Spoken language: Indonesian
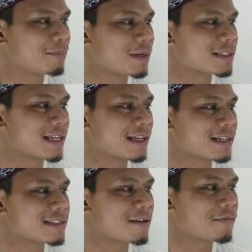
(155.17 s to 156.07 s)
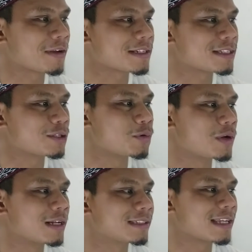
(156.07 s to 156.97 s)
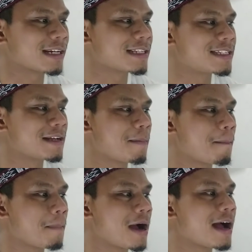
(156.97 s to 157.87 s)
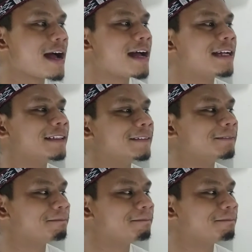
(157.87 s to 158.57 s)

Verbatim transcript: bahasa Inggrisnya versi Google terjemahan.